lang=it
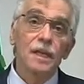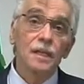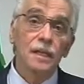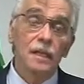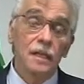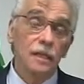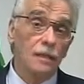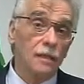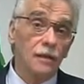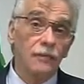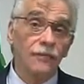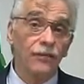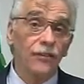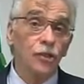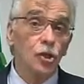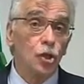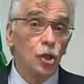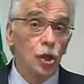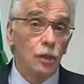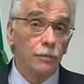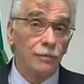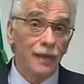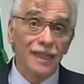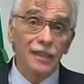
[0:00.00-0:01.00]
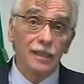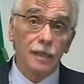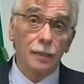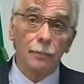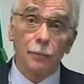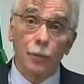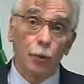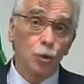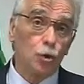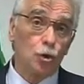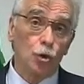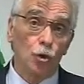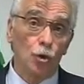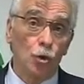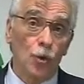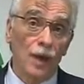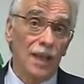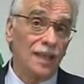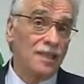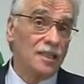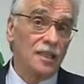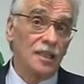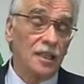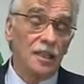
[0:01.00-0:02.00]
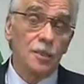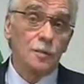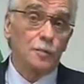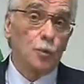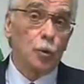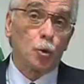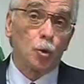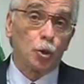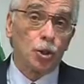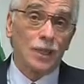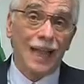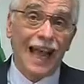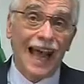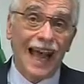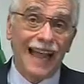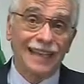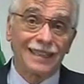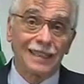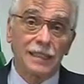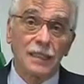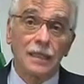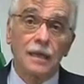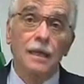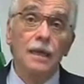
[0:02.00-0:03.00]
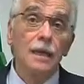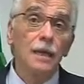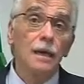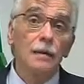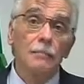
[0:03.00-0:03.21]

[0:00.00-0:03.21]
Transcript: che difficilmente possono essere spostati